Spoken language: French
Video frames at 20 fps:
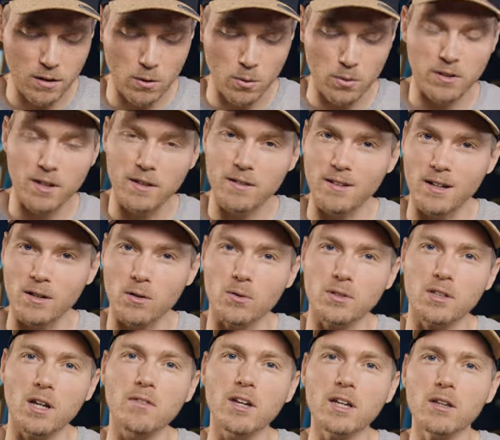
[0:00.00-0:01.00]
le
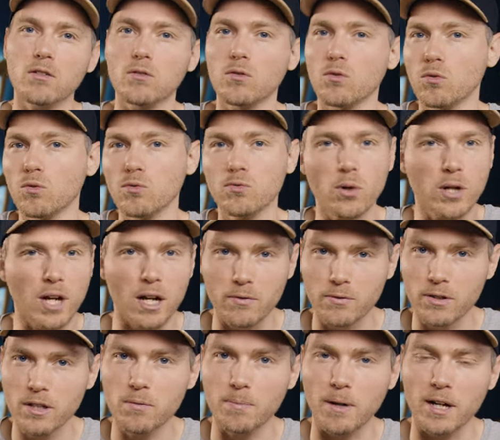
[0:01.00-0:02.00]
1650, avec une focale
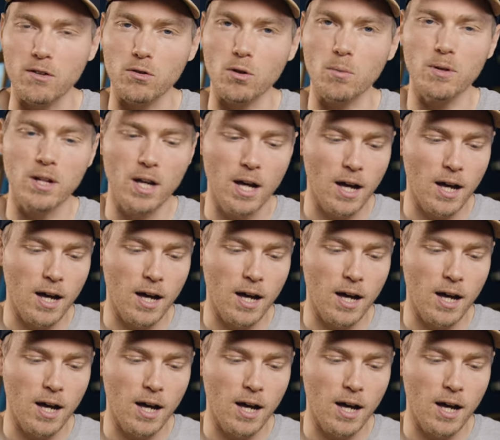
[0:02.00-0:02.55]
fixe par exemple,